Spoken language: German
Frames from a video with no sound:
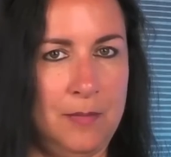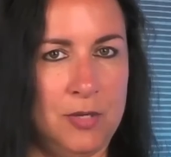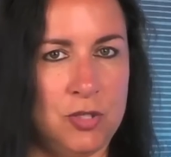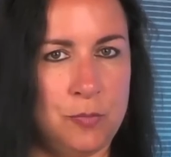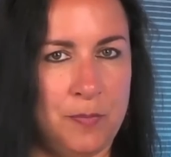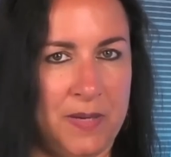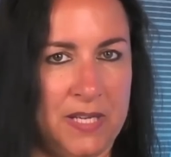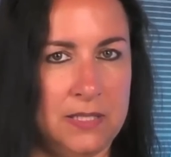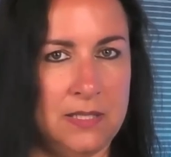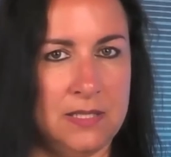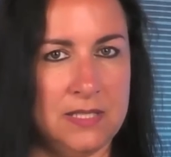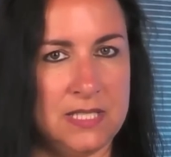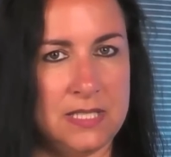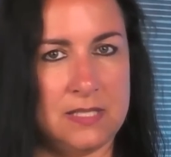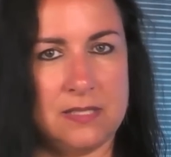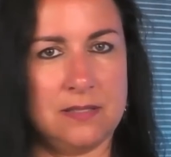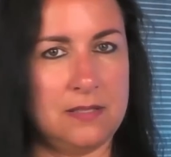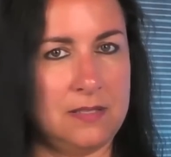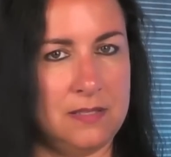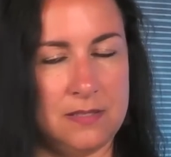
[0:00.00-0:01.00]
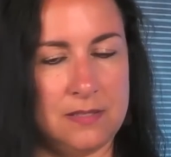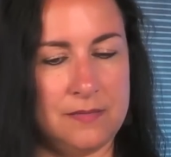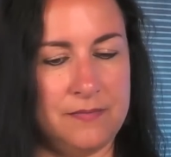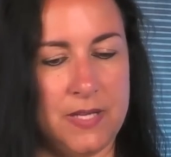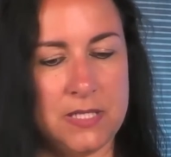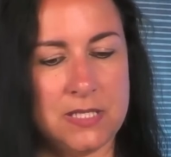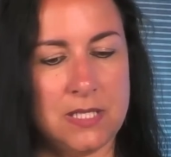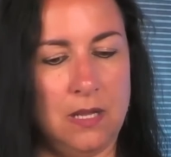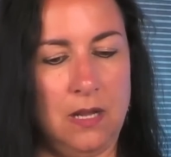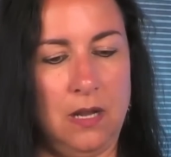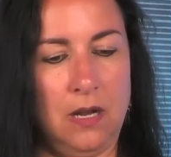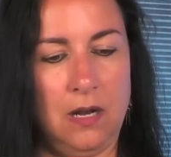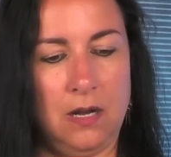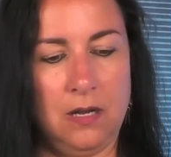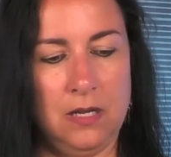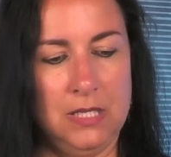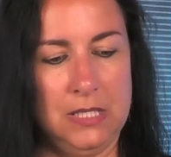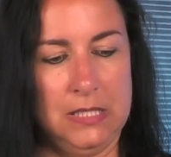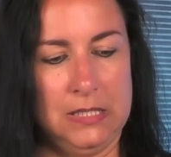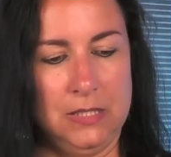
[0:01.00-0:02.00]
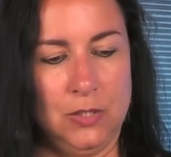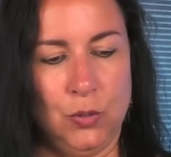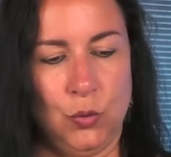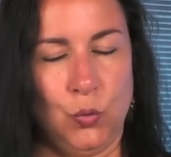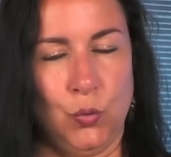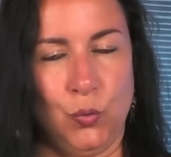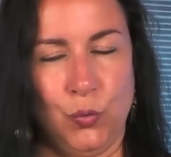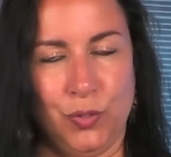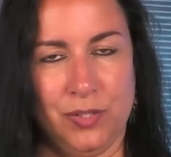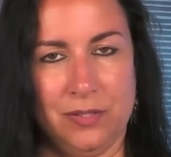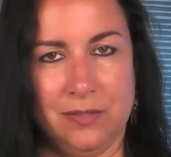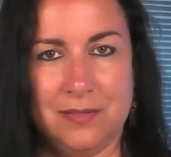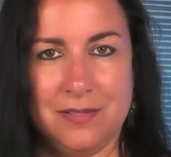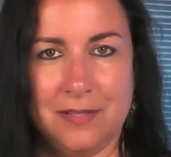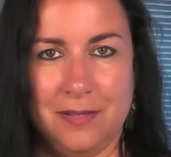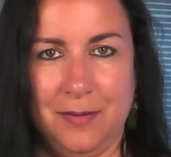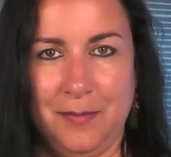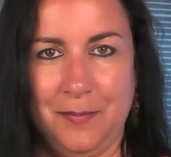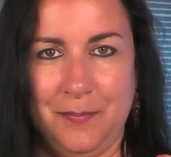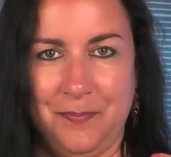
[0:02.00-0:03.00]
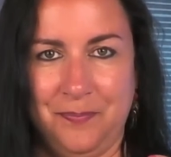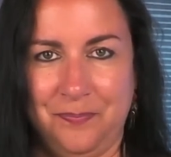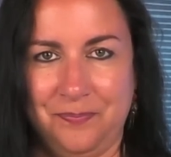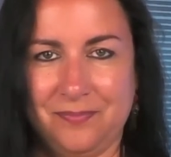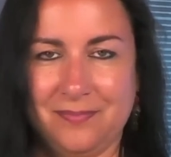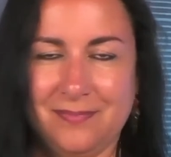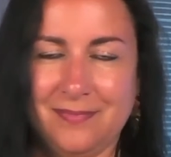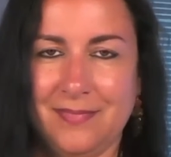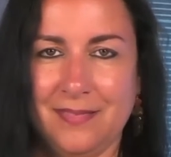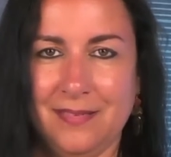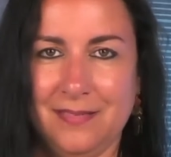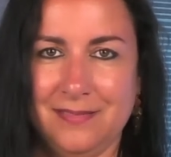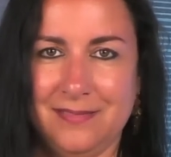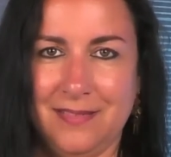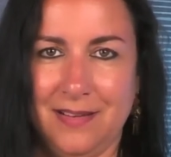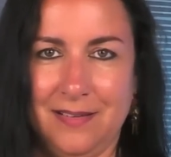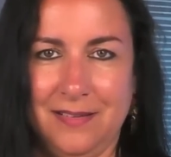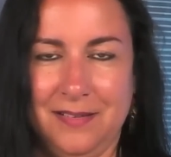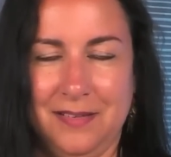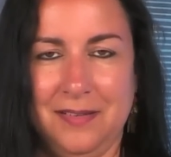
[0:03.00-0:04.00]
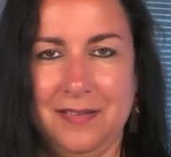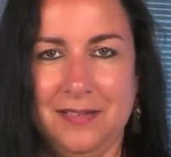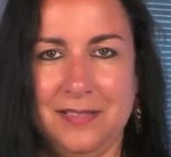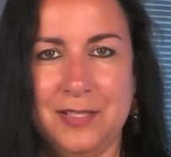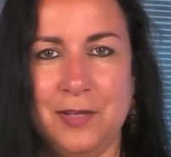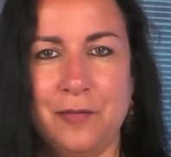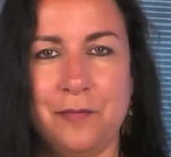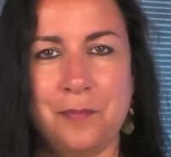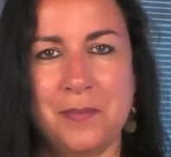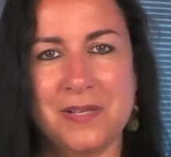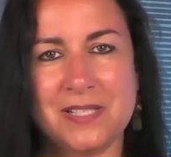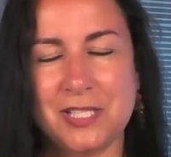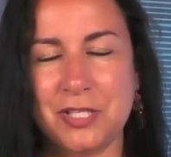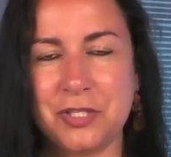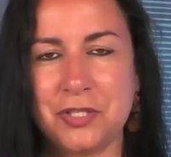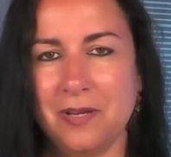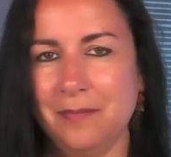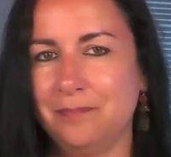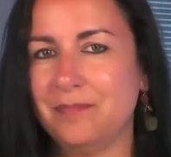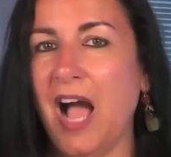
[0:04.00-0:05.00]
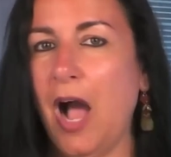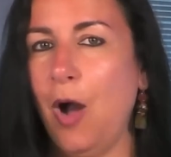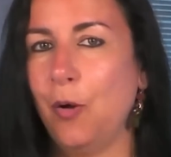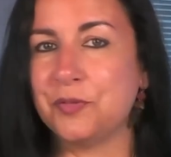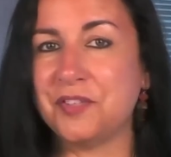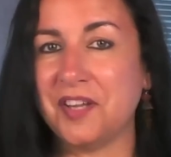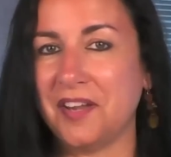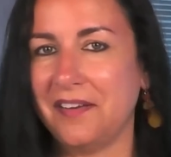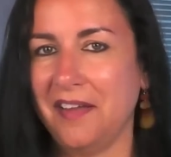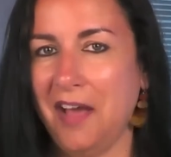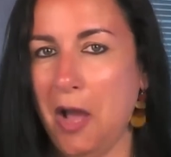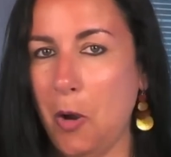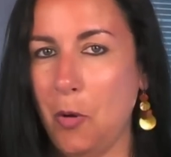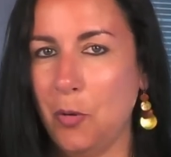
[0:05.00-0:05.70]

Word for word: Man springt ins, ins Wasser und ähm, dann trifft man sich Haut an